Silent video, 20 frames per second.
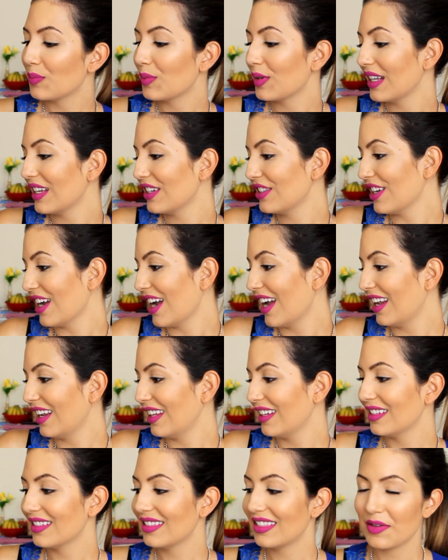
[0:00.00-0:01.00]
Por deixar
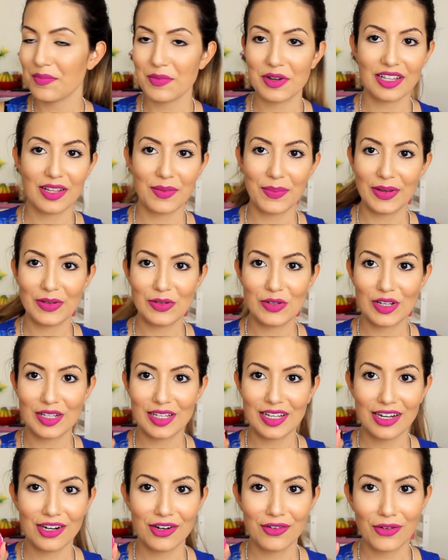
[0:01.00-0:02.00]
ali em cima da
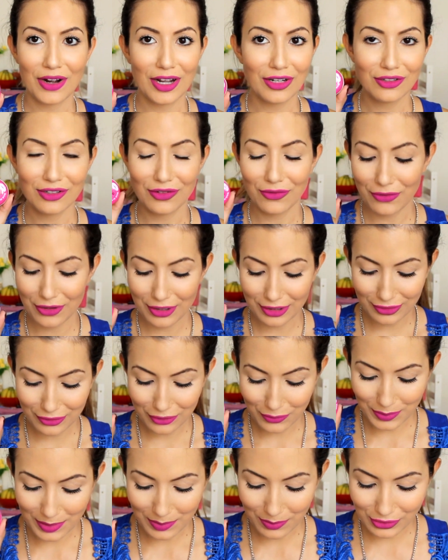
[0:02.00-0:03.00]
penteadeira, eu acho que foi
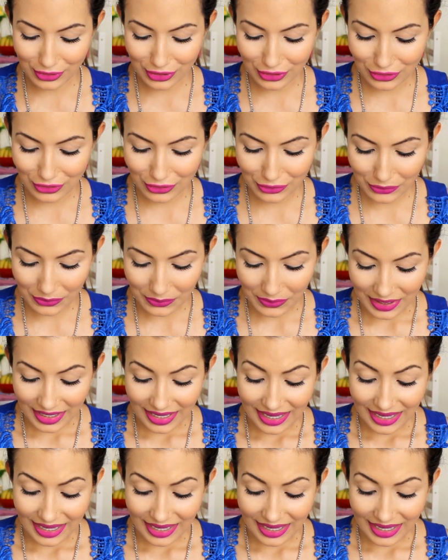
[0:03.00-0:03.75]
super bonitinho.